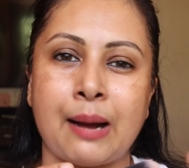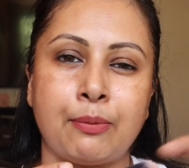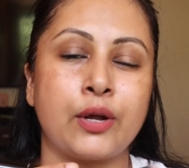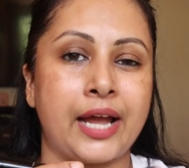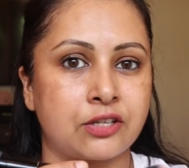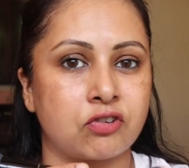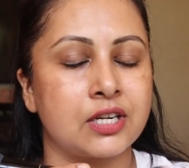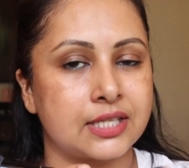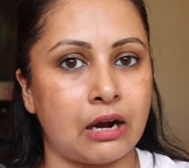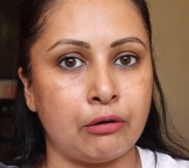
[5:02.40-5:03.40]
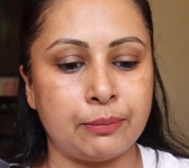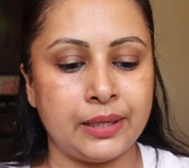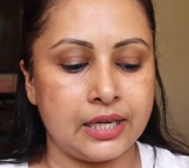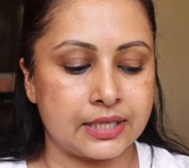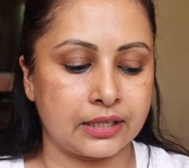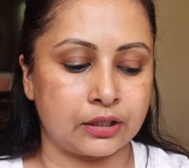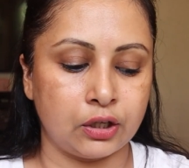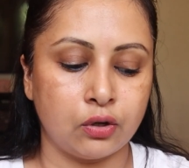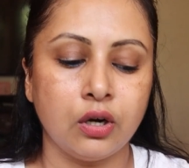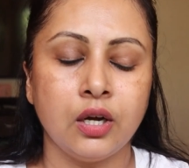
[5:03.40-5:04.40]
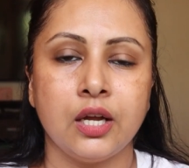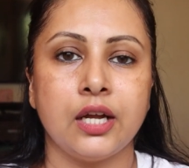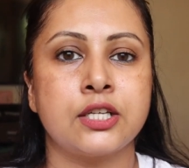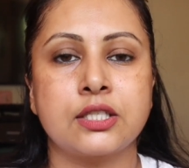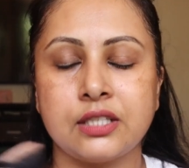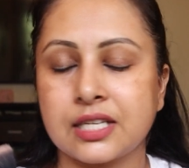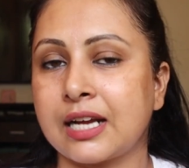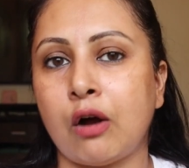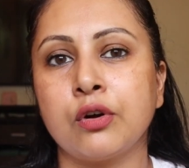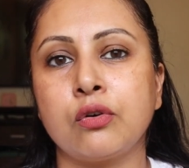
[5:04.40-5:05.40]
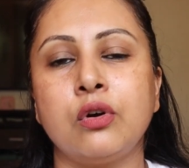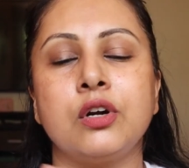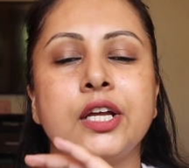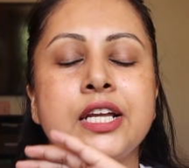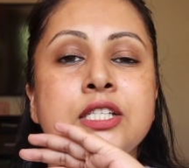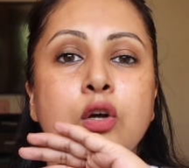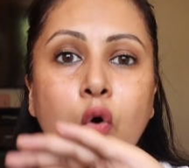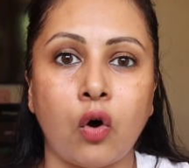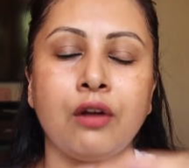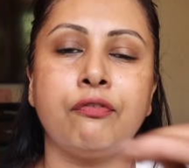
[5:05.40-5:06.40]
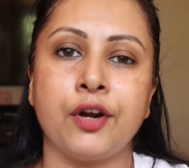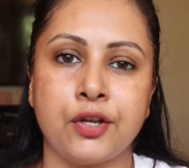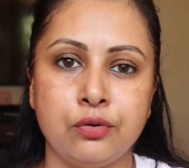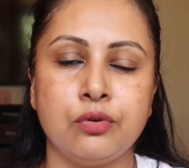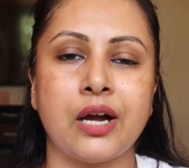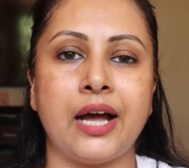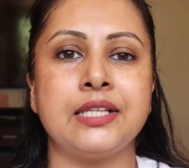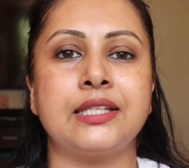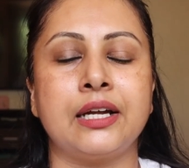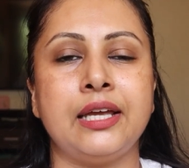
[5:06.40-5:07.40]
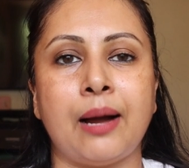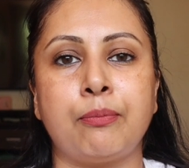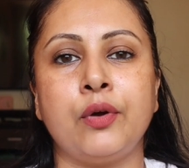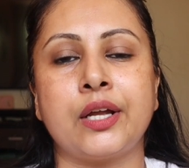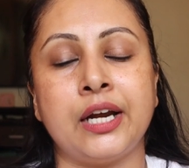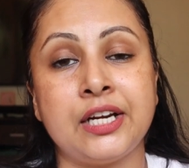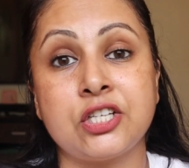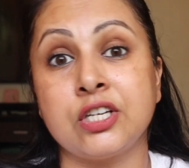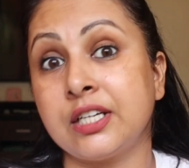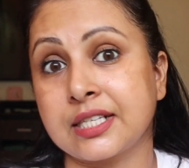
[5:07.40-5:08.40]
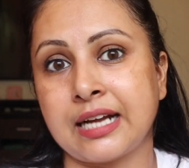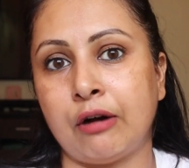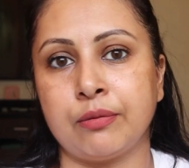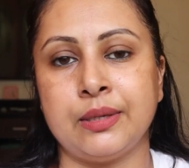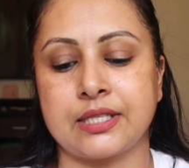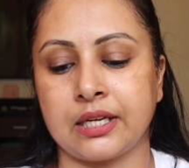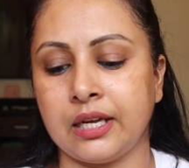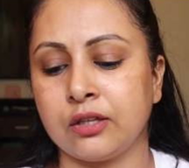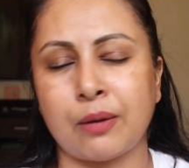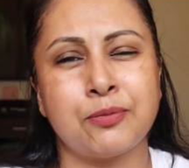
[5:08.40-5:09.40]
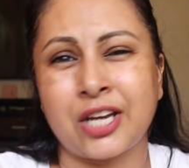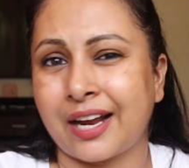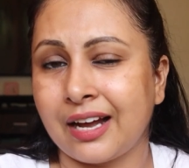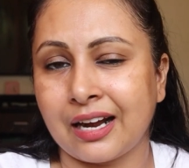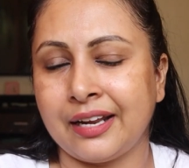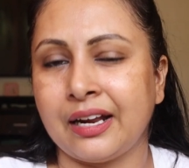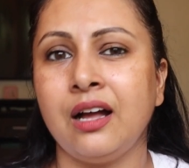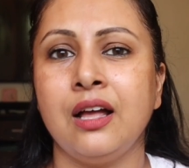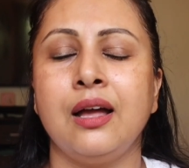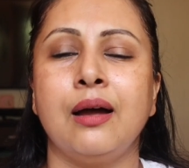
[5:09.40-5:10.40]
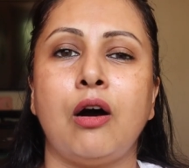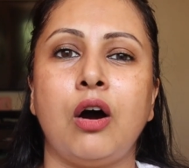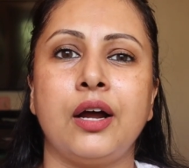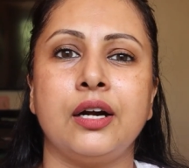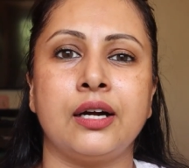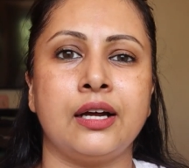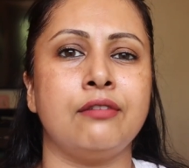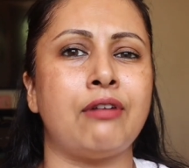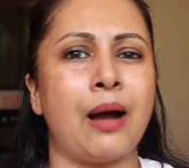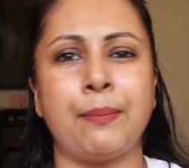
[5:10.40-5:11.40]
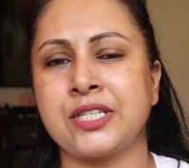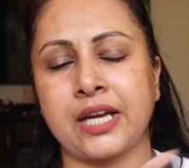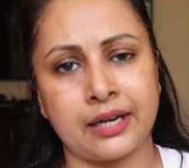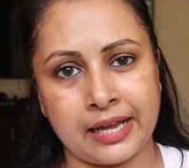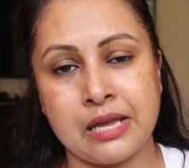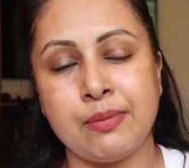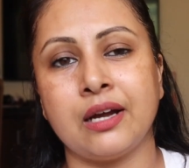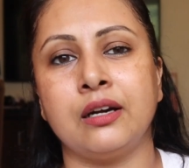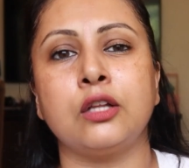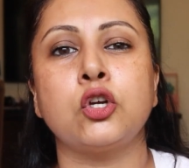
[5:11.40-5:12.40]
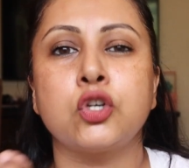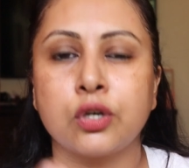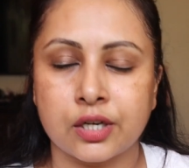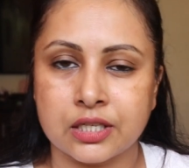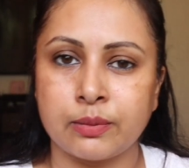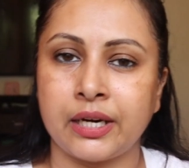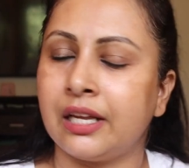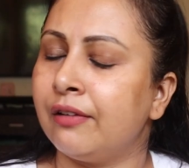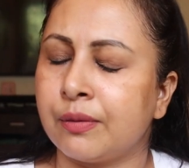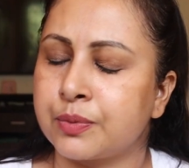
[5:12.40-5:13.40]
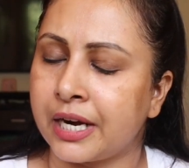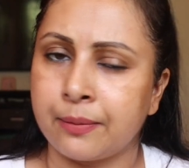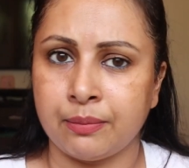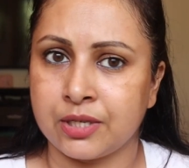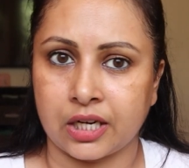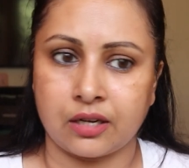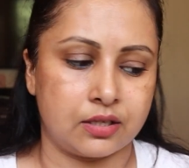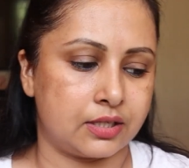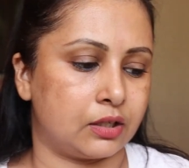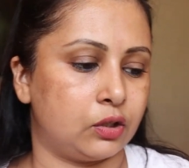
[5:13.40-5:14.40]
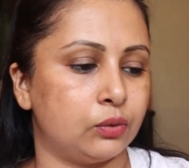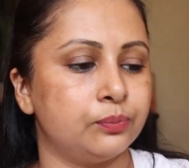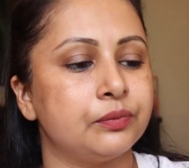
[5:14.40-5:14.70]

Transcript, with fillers: आप लोग एक्स्ट्रा डिस्काउंट भी ले सकते हो इट्स डिस्काउंट कोड इज़ ऑल फॉर यू गाइज ताकि आपको एक एडिशनल डिस्काउंट मिल सके तो आप चेक कर लेना और अगर वहाँ पे चेक नहीं भी करना तो शुगर कॉस्मेटिक की वेबसाइट पे भी चेक कर सकते हो